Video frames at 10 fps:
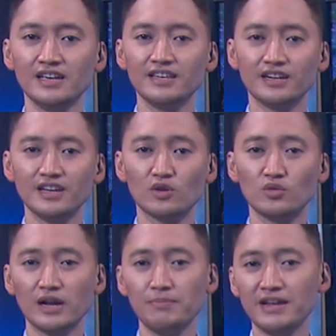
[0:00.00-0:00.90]
yang
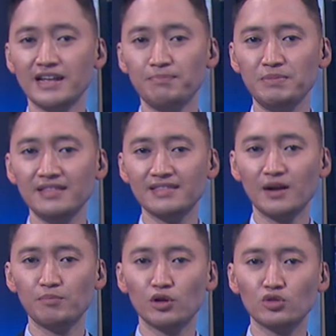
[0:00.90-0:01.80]
dilakukan mega
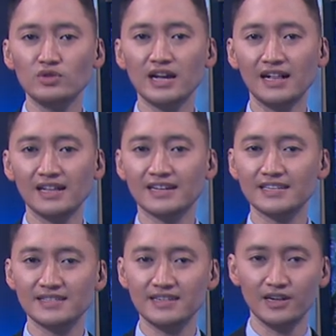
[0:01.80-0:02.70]
bintang Portugal
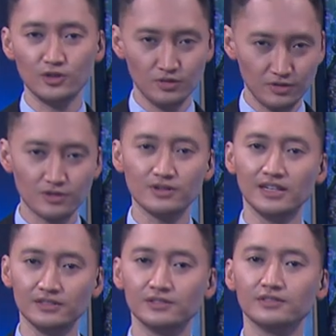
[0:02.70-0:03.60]
Cristiano
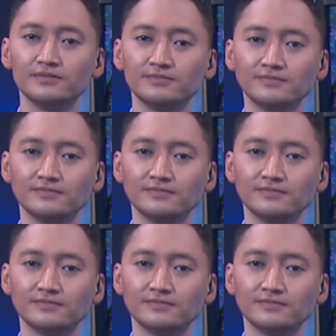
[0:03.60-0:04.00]
Ronaldo.